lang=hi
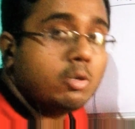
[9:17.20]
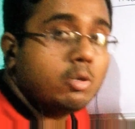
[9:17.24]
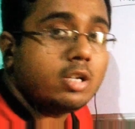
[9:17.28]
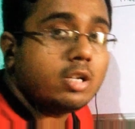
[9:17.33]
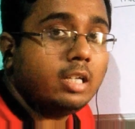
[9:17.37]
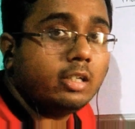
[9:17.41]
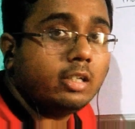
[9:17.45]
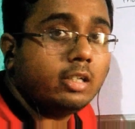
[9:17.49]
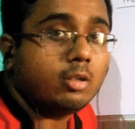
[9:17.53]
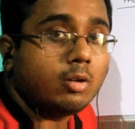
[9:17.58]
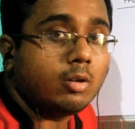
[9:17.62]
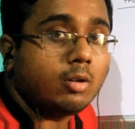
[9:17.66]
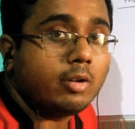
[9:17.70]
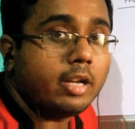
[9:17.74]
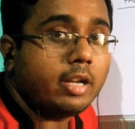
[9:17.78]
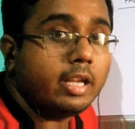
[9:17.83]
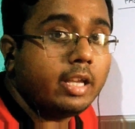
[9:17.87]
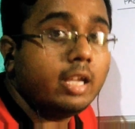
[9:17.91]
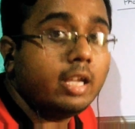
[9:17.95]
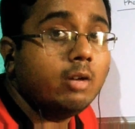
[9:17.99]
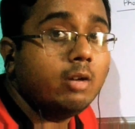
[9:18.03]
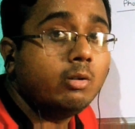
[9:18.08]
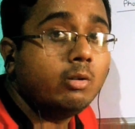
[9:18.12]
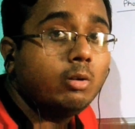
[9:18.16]
मोस्ट इलेक्ट्रॉन
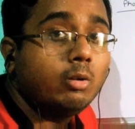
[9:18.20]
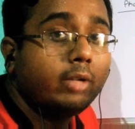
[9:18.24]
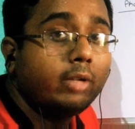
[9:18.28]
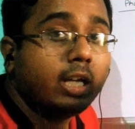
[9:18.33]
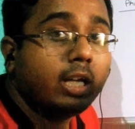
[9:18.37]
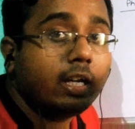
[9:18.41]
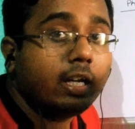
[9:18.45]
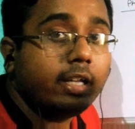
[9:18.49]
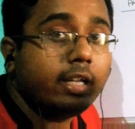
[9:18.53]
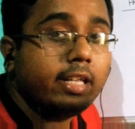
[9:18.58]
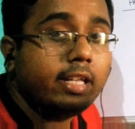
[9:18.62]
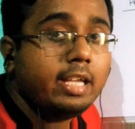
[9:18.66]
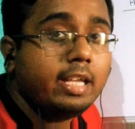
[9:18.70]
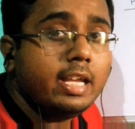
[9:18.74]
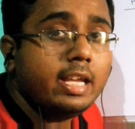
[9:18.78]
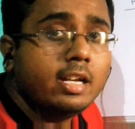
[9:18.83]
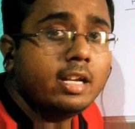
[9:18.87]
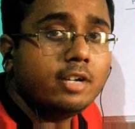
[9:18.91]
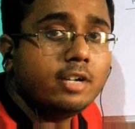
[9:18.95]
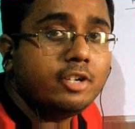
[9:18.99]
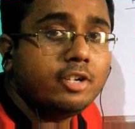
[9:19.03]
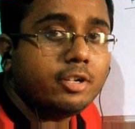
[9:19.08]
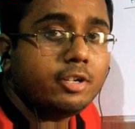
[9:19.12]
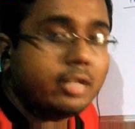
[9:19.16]
रहेंगे उनको क्या करेगी
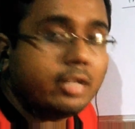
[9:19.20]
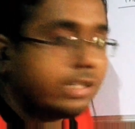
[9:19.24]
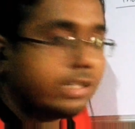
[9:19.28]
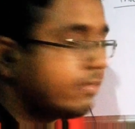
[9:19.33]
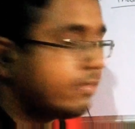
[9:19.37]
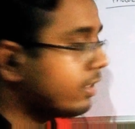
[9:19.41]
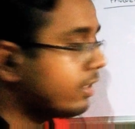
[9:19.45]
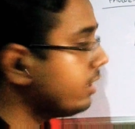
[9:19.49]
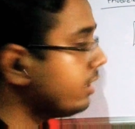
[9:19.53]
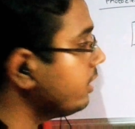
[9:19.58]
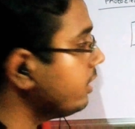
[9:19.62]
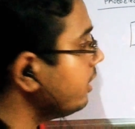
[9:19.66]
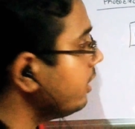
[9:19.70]
एनर्जी ट्रांसफर कर